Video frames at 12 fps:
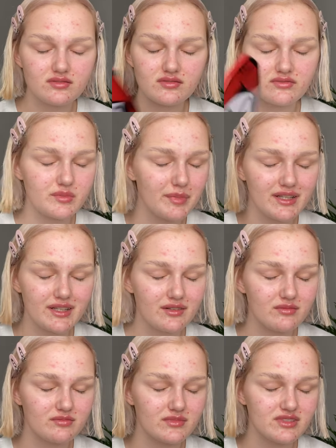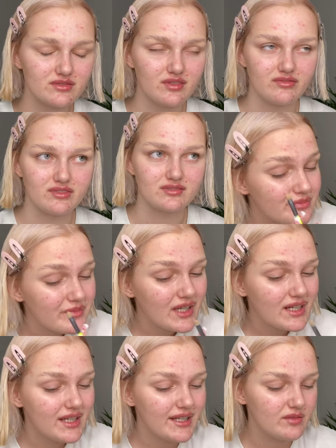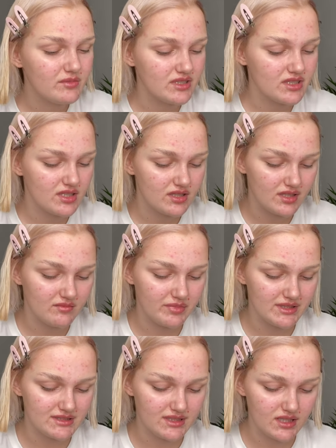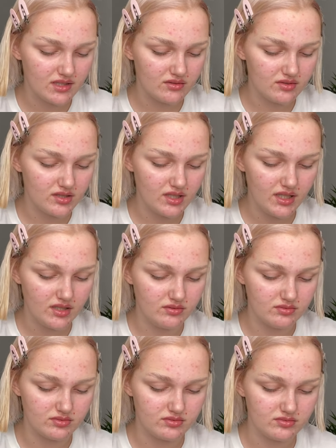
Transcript: wypadają mi z głowy. klej mi się ten pędzelek od kleju.